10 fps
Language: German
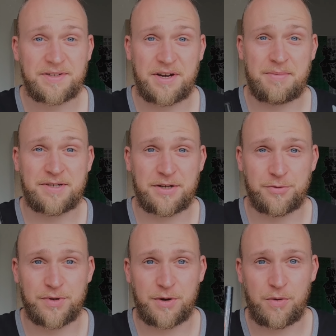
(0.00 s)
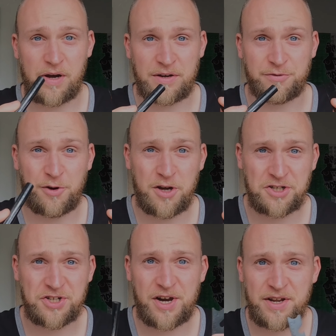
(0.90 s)
Dann habe ich natürlich auch einen
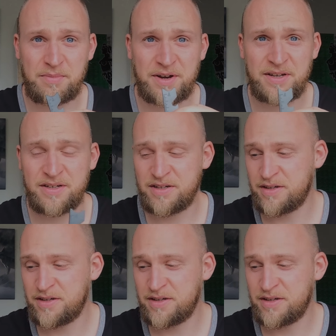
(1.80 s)
Feuerstahl dabei.